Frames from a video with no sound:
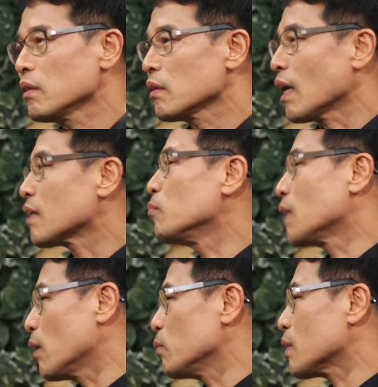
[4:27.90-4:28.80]

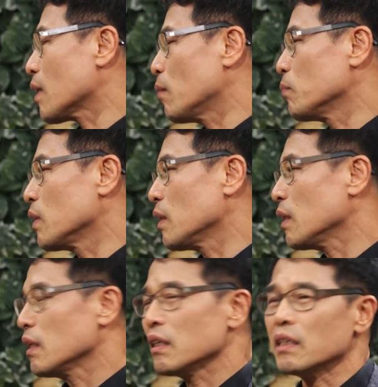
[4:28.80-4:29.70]
아름다운
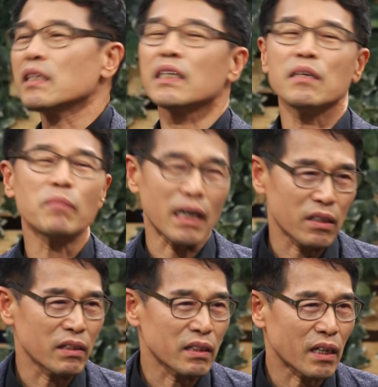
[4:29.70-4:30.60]
사람들이 있기
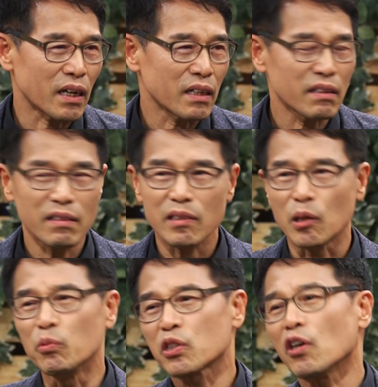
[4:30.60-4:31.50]
마련이다.
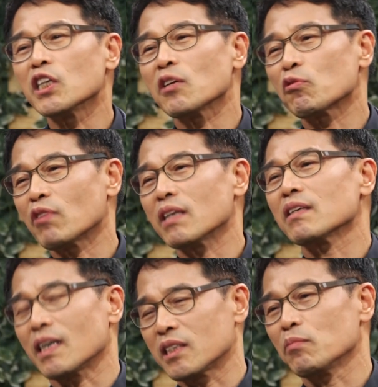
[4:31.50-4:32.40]
너무 선입관
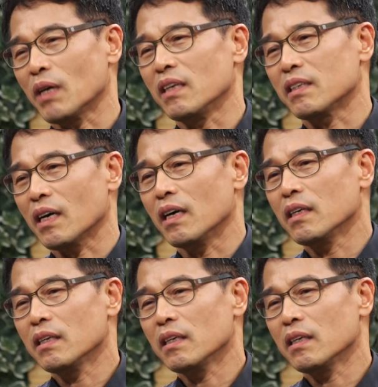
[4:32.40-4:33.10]
갖지 말자.